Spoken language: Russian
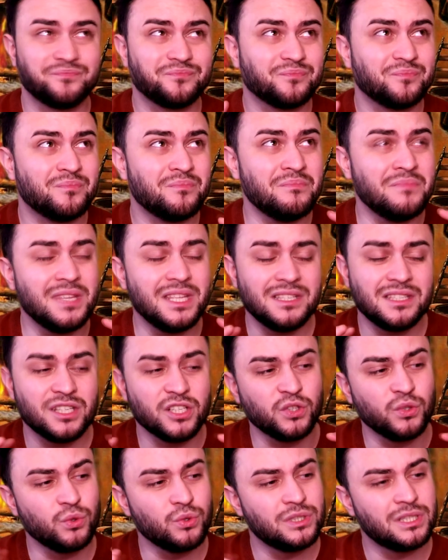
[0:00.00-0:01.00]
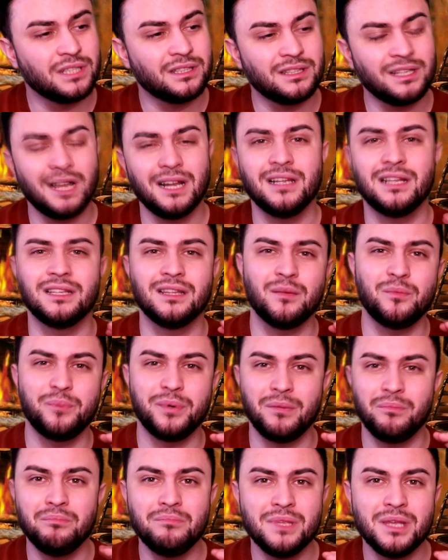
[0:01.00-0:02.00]
мизерную деталь, и она
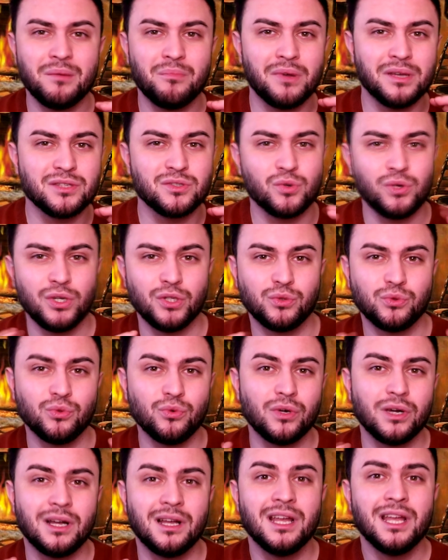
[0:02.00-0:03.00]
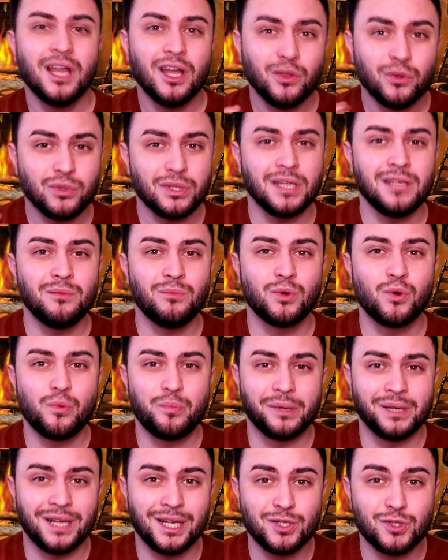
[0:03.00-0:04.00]
прям мне мозолит ухо, но я не могу
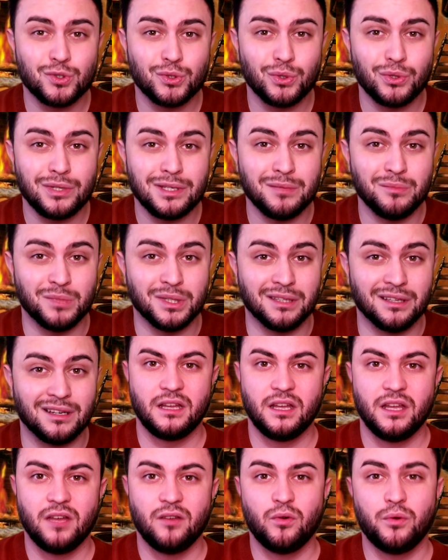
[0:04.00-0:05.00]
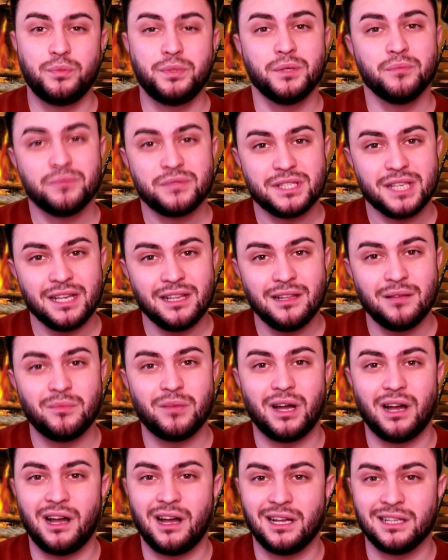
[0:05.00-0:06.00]
понять, что именно. В общем, в целом,
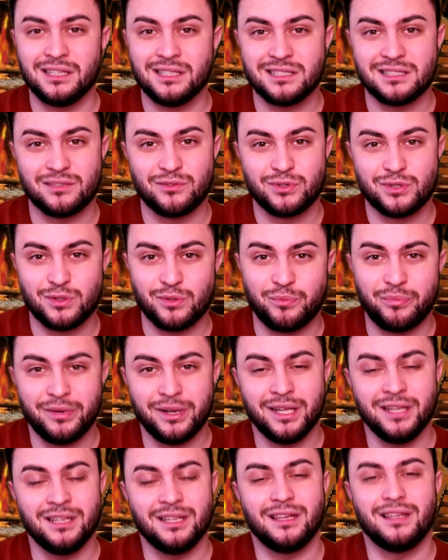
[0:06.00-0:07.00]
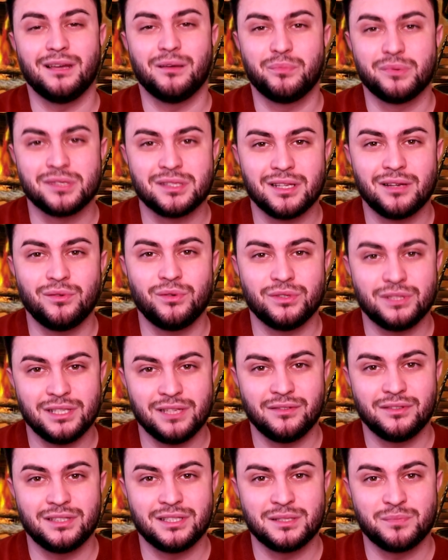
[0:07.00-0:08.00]
Анне за выступление я поставлю
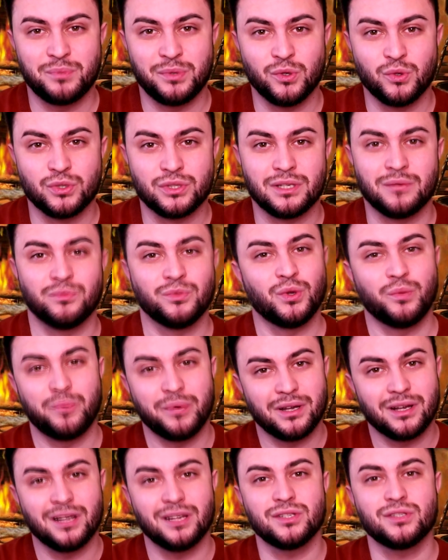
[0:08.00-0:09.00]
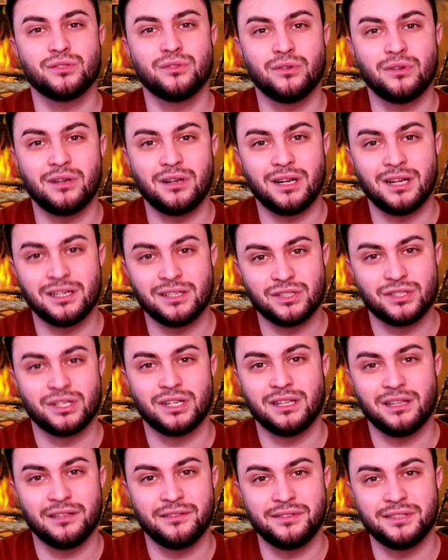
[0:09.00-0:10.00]
9 с плюсом, но пока что
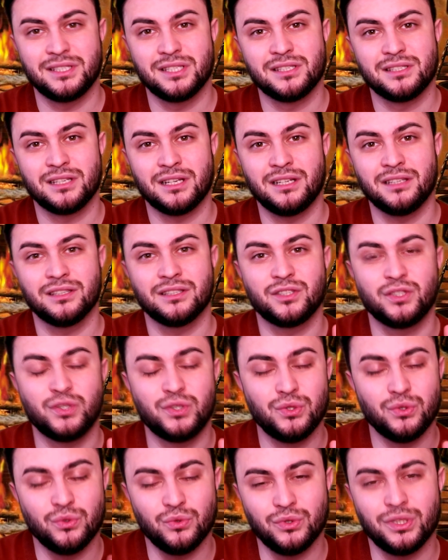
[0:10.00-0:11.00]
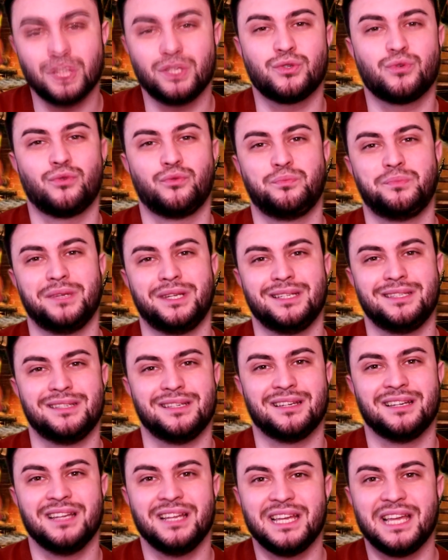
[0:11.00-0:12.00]
Анжела Витисян чуточку
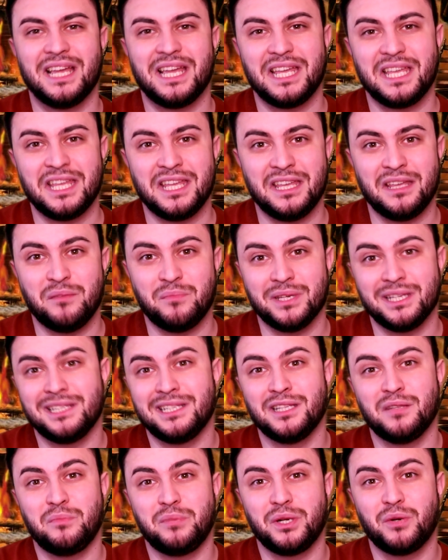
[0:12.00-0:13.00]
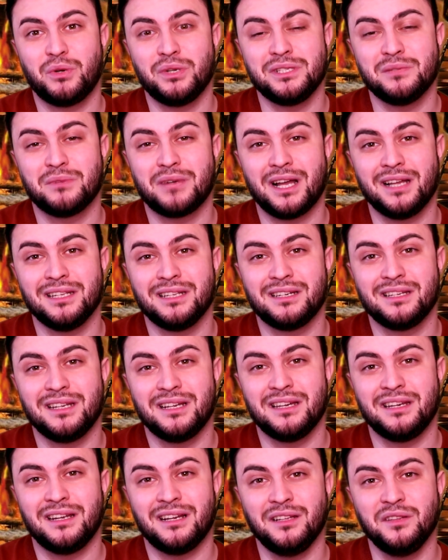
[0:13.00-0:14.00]
впереди. И медленно переходим к Ане
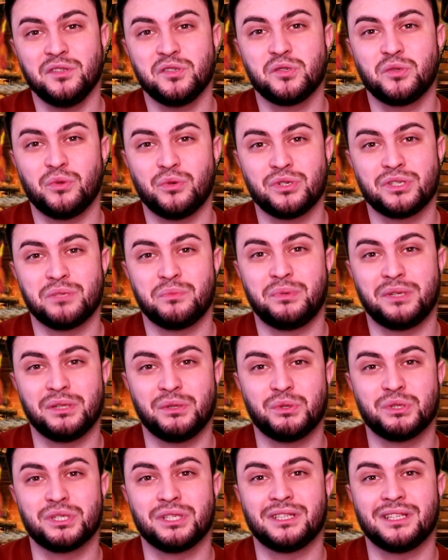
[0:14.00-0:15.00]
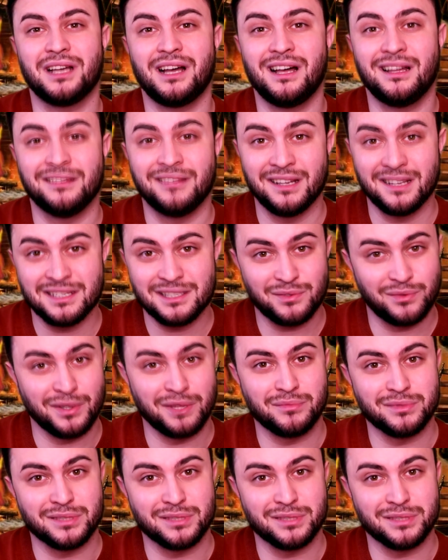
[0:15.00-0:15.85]
Григорян, что же предложит она своим